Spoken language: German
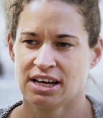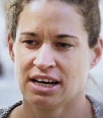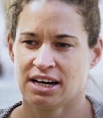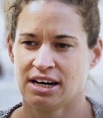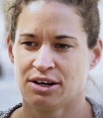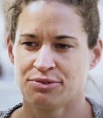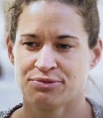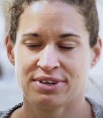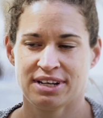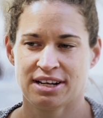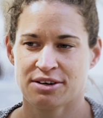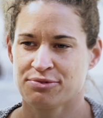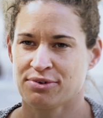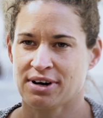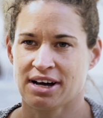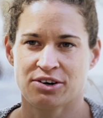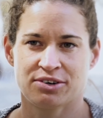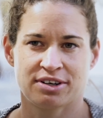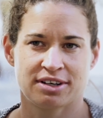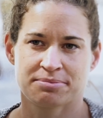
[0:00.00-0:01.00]
äh, viele
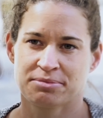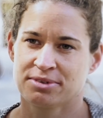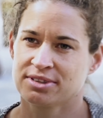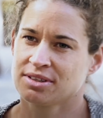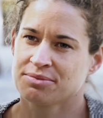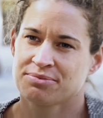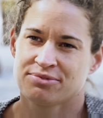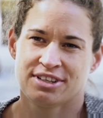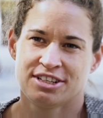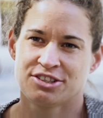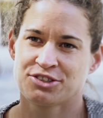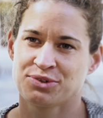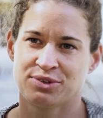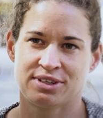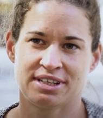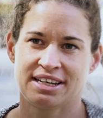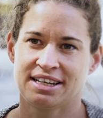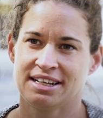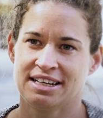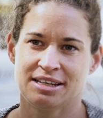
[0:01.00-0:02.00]
Erfahrungen gemacht habe, viele
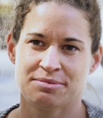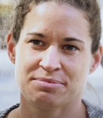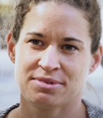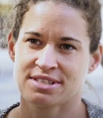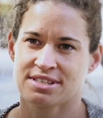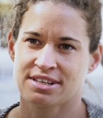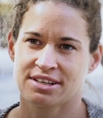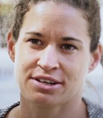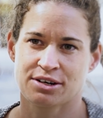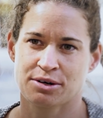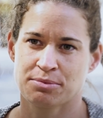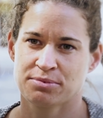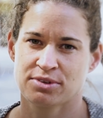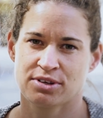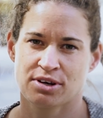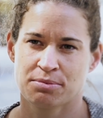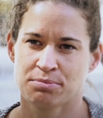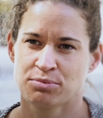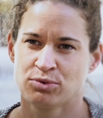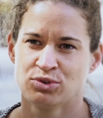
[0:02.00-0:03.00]
schöne Erlebnisse
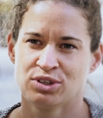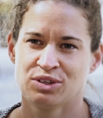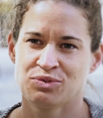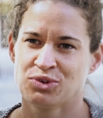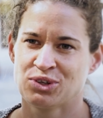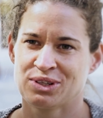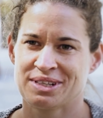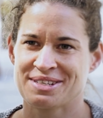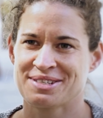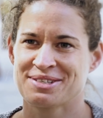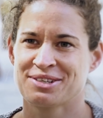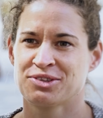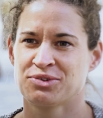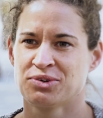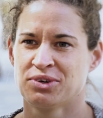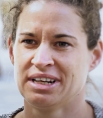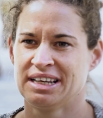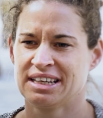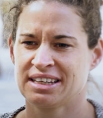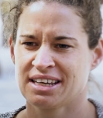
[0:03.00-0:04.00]
gehabt habe und ich würde es
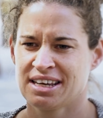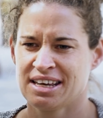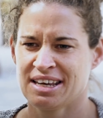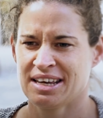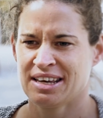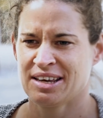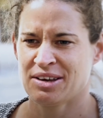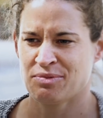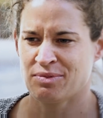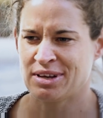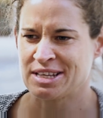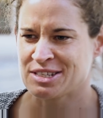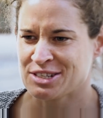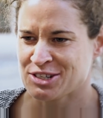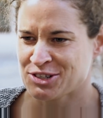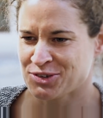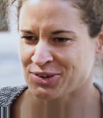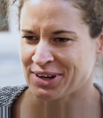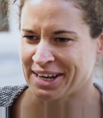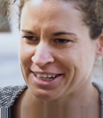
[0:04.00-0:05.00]
natürlich, wenn es
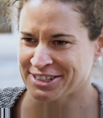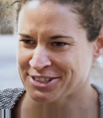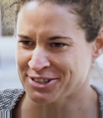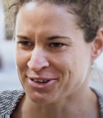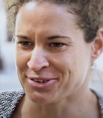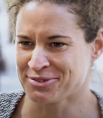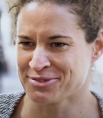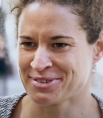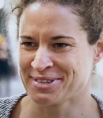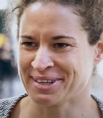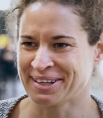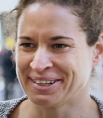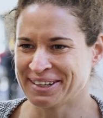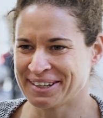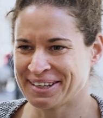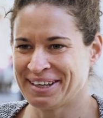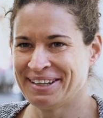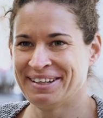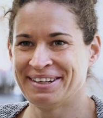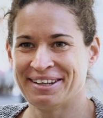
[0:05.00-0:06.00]
nicht schon eingeschlafen sind, die
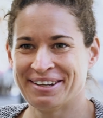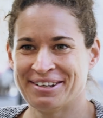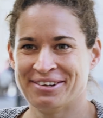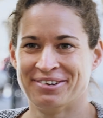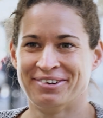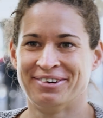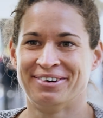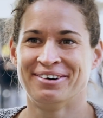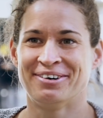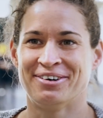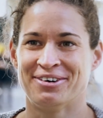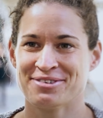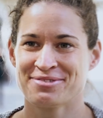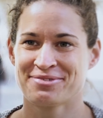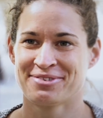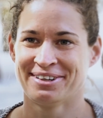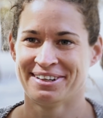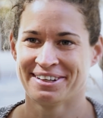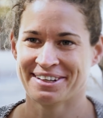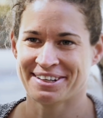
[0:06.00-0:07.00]
Kinder noch
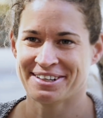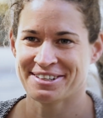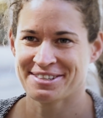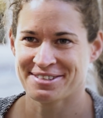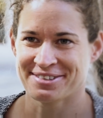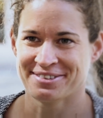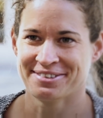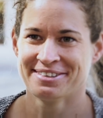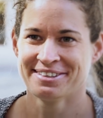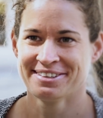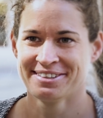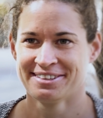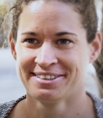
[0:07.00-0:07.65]
ausführlicher erzählen.